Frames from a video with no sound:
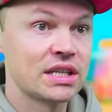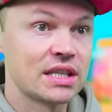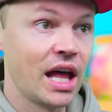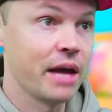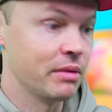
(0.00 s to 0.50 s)

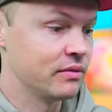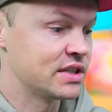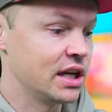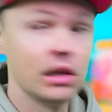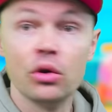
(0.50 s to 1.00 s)
слаймов.
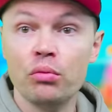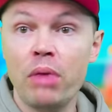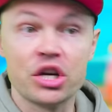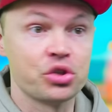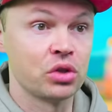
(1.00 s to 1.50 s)
Целую
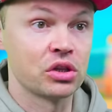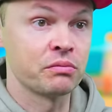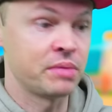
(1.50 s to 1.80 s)
башню должен